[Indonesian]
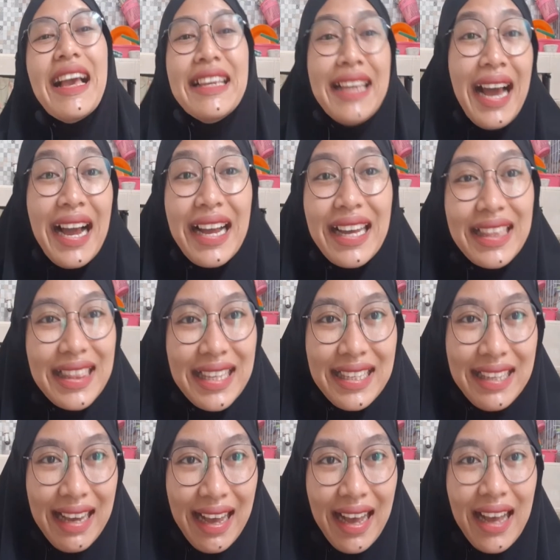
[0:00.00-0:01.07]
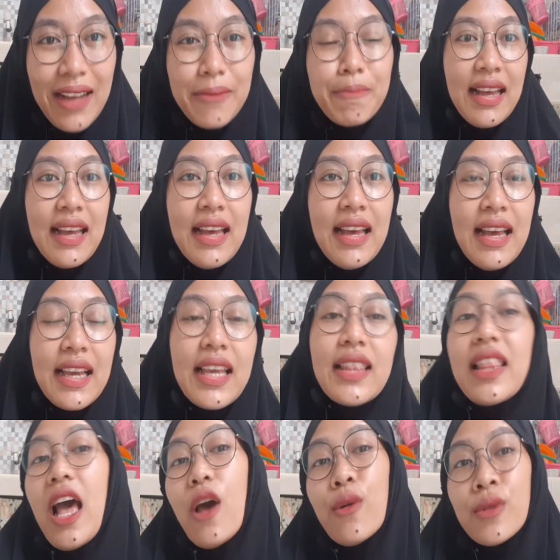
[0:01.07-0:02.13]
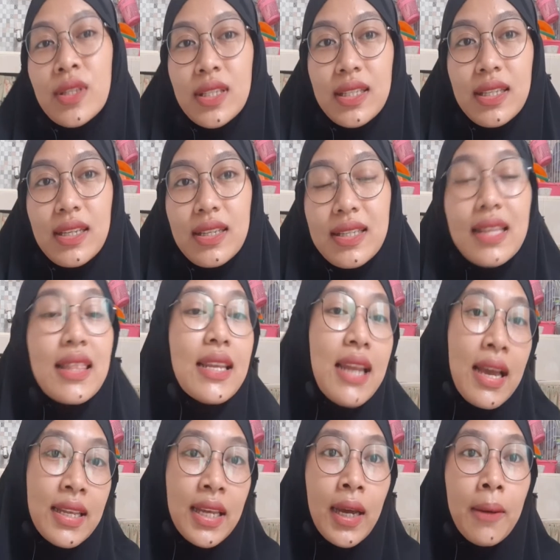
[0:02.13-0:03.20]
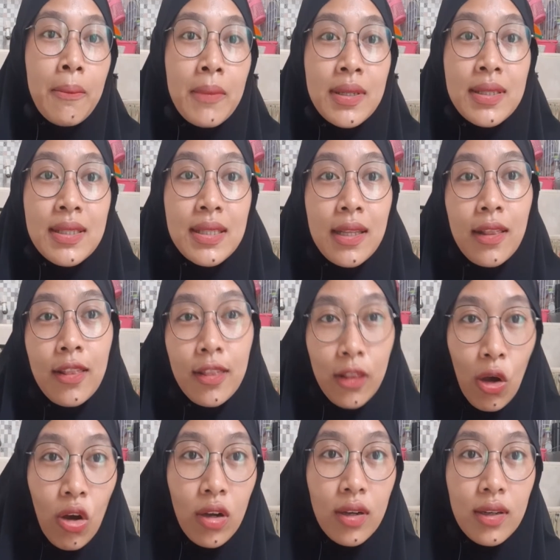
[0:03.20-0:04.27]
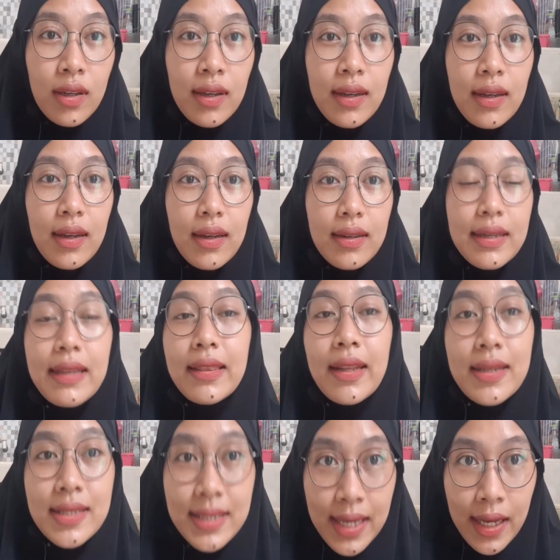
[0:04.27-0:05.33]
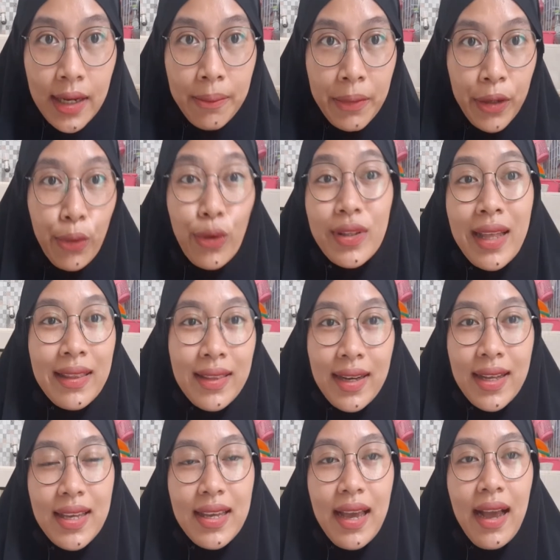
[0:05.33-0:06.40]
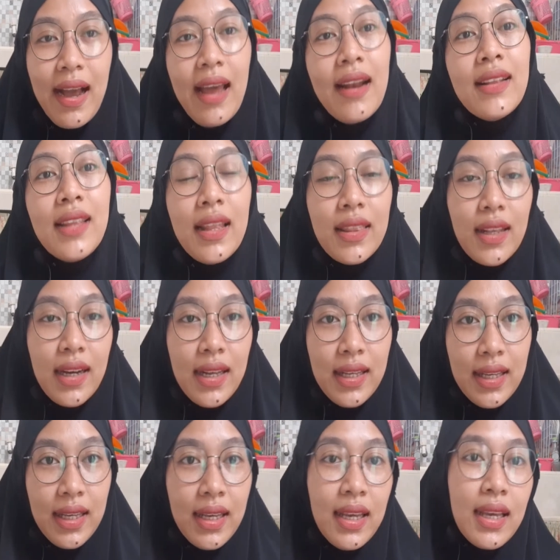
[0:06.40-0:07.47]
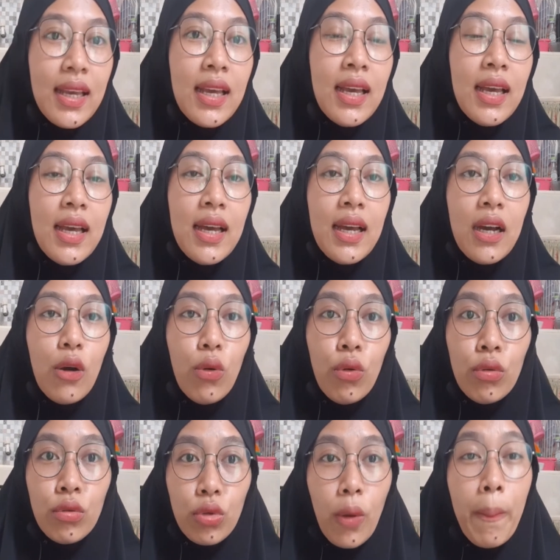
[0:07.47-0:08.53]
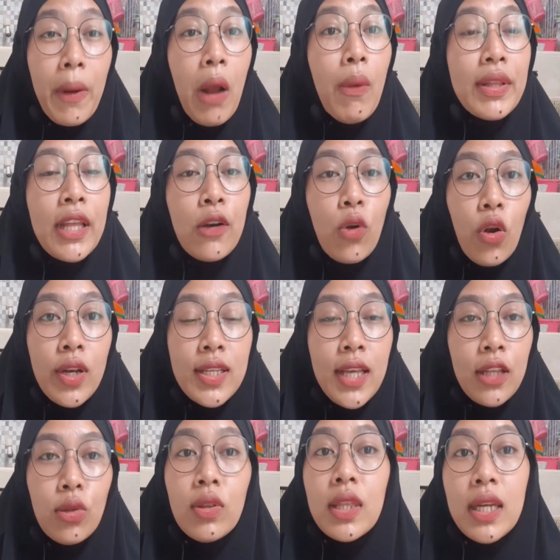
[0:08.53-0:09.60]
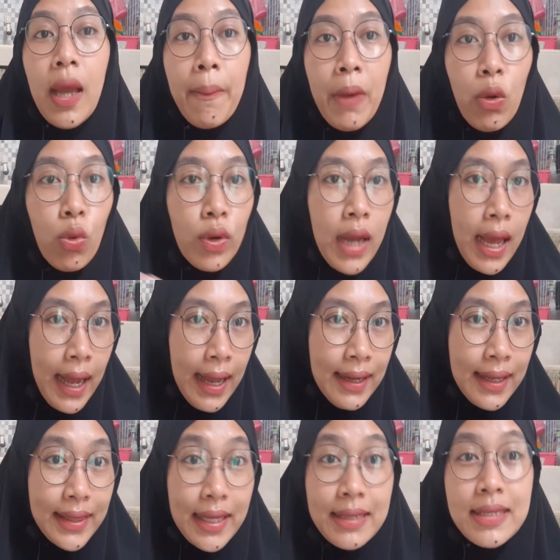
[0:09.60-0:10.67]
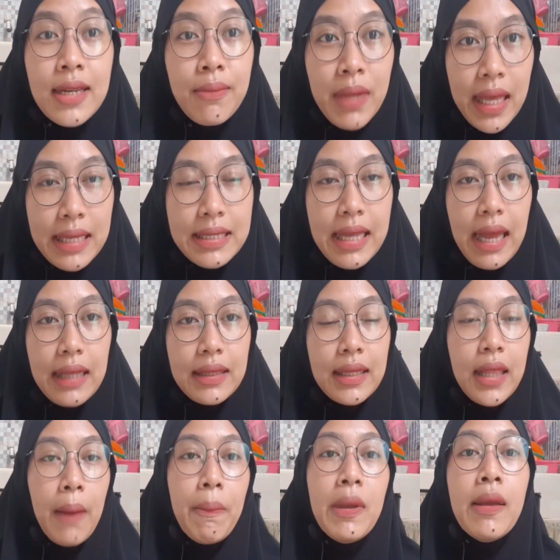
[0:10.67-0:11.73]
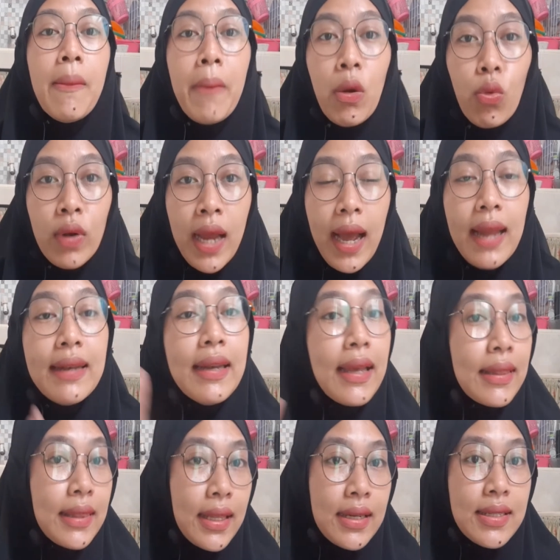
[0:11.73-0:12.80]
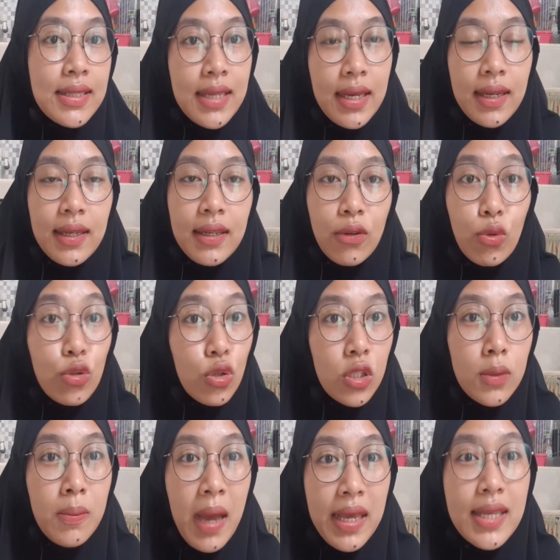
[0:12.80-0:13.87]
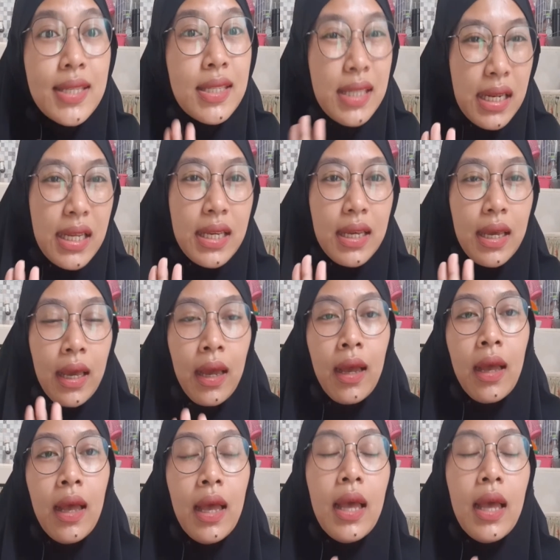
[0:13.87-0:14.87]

Yang ketiga, kita harus setidaknya menyetok deterjen menurut Tante Riki ya. Karena Tante Riki untuk perawatan clothingnya itu tidak menggunakan deterjen biasa, tetapi menggunakan deterjen khusus bayi slick ya.